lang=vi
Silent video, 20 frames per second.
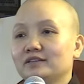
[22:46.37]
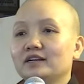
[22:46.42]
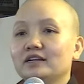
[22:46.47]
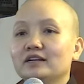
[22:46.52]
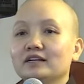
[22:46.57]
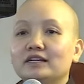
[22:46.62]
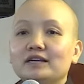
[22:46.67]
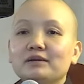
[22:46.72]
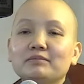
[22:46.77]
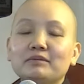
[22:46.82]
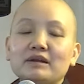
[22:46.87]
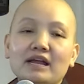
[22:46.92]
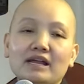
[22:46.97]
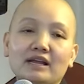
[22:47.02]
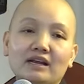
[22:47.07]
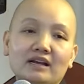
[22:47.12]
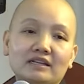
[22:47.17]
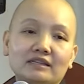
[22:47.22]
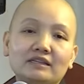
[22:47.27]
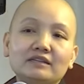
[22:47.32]
cho nên kiếp
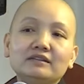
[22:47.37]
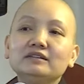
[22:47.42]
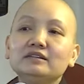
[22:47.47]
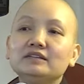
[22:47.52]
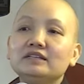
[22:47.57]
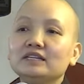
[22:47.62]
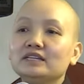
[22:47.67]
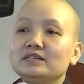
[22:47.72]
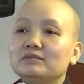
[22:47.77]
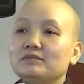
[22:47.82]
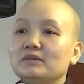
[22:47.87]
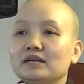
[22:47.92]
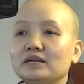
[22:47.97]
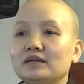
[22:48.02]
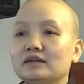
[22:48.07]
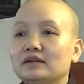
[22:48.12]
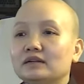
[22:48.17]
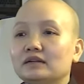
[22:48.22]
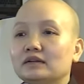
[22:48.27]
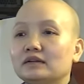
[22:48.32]
này là tứ chi
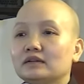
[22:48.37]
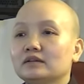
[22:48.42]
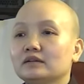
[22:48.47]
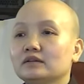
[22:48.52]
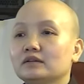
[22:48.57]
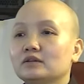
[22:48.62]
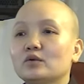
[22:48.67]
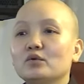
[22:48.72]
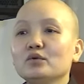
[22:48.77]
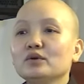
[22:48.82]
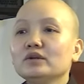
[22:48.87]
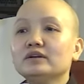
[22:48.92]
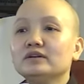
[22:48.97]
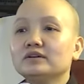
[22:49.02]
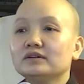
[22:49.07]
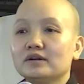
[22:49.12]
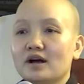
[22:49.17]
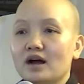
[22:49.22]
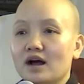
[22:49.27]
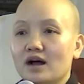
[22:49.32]
bị thối
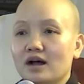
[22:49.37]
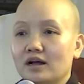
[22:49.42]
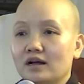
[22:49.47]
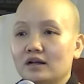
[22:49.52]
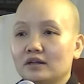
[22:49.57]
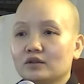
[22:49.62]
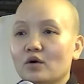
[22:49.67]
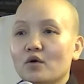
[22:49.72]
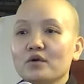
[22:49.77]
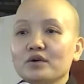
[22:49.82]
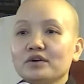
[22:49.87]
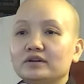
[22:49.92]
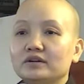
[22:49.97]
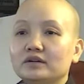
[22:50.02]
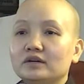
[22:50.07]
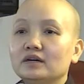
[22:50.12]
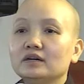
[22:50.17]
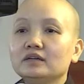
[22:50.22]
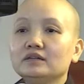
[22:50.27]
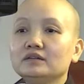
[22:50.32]
rữa, thối
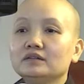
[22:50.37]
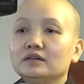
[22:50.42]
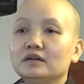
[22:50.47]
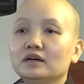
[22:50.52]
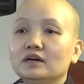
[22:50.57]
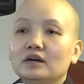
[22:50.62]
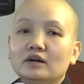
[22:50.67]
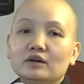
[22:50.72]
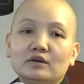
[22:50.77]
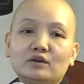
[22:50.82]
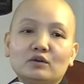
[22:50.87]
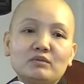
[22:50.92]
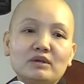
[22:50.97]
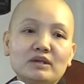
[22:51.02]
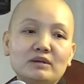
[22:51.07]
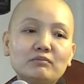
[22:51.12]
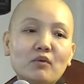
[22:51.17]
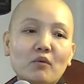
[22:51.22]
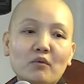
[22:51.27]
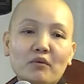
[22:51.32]
rữa hư, rồi
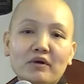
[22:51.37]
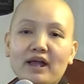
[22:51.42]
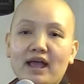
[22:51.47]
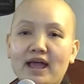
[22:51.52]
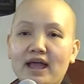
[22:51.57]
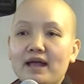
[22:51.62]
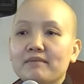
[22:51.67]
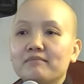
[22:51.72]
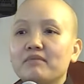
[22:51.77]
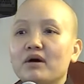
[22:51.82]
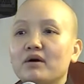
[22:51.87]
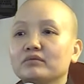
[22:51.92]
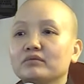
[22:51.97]
bị mục ghẻ